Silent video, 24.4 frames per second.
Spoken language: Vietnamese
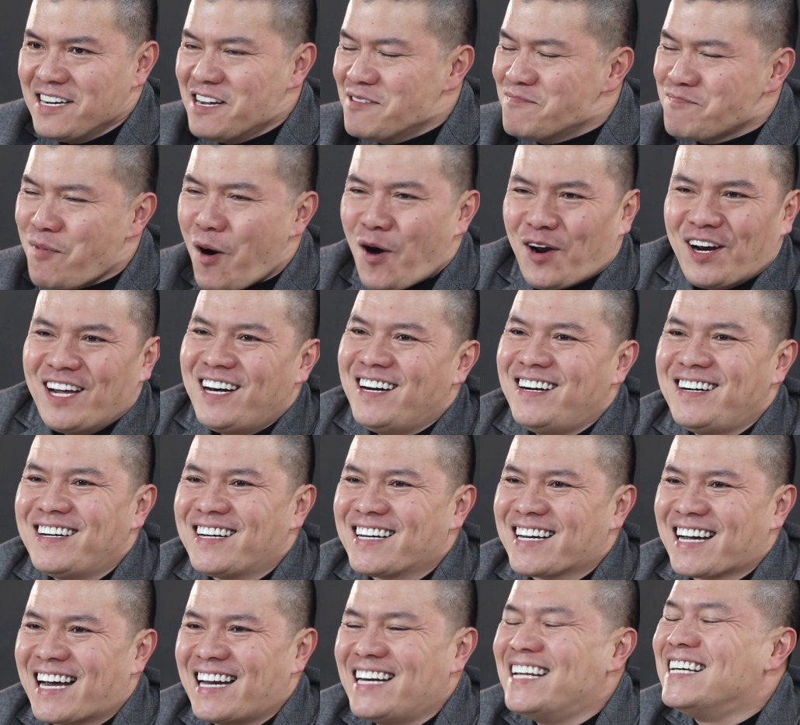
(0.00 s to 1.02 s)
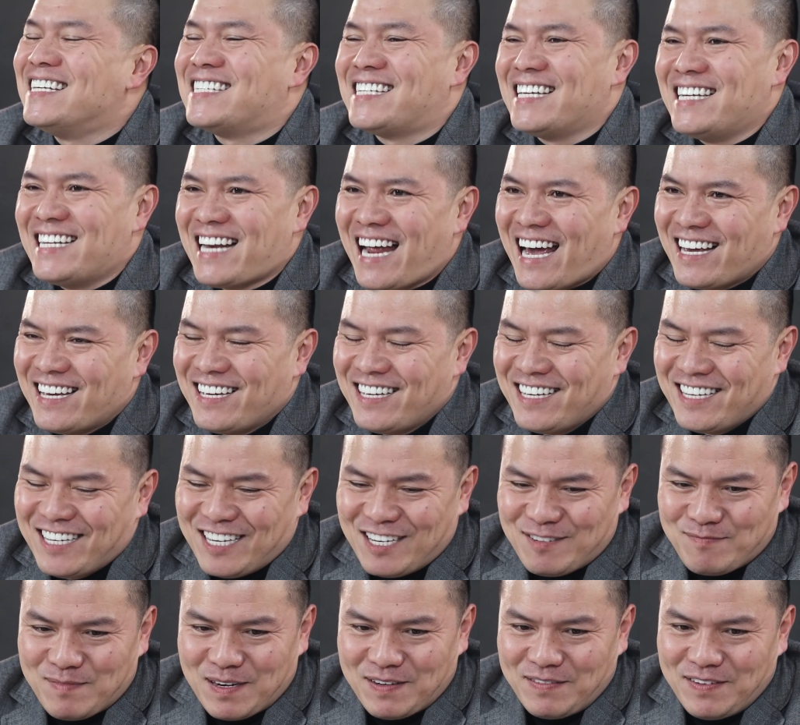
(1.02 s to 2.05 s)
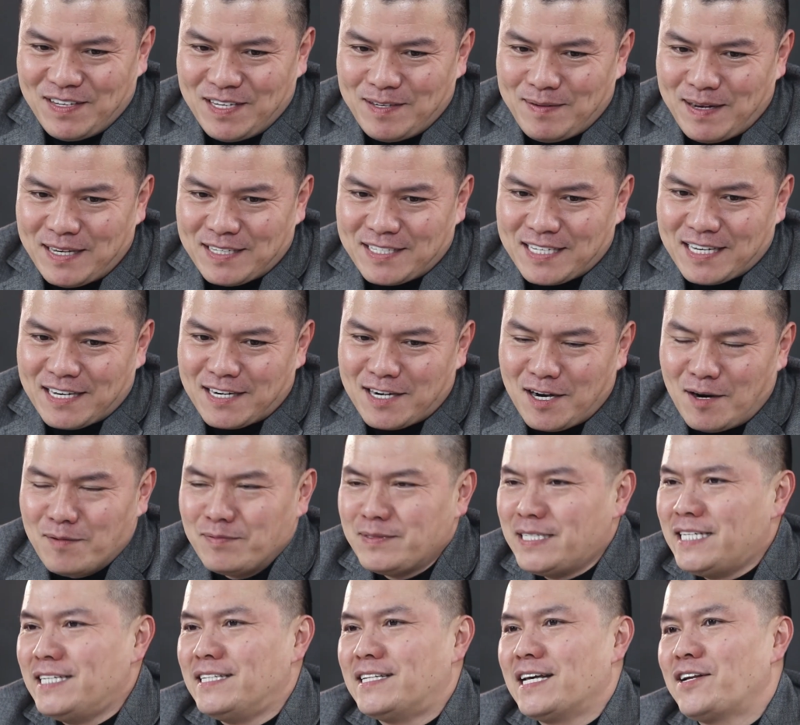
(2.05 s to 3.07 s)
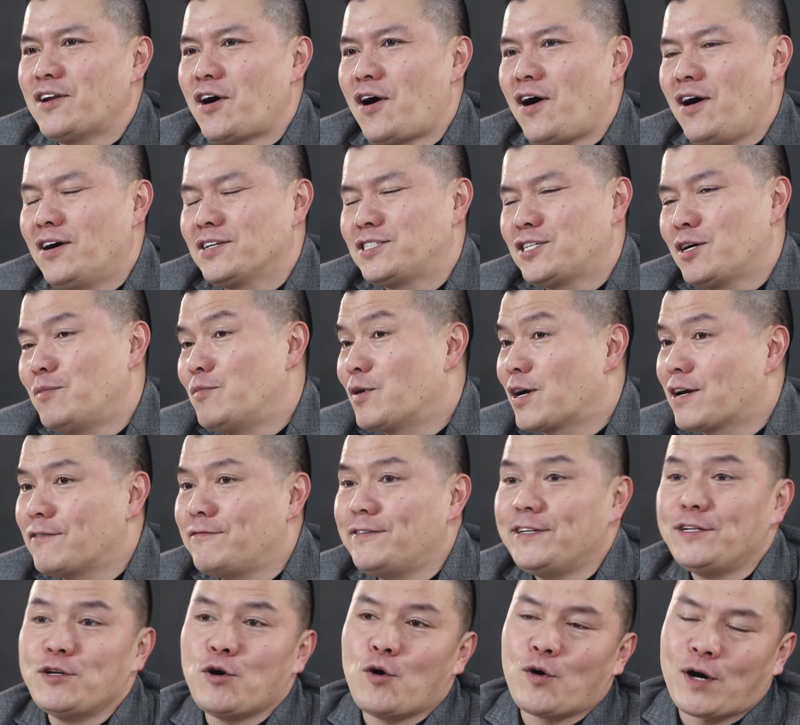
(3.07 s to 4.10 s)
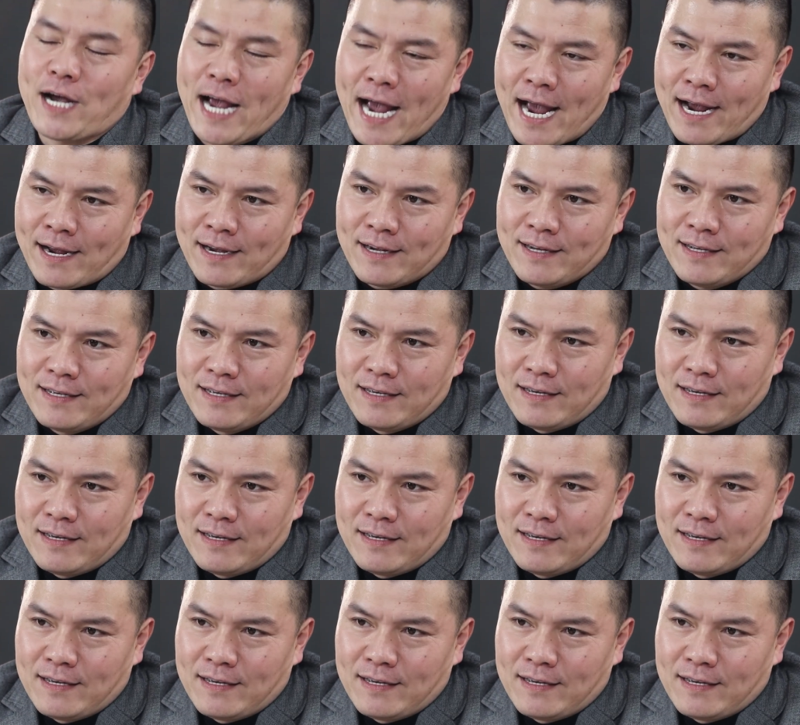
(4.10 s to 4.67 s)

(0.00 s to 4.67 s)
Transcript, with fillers: Đừng bỏ lỡ cái lì xì này bởi vì bạn sẽ không nhìn thấy nó ở trong một cái video khác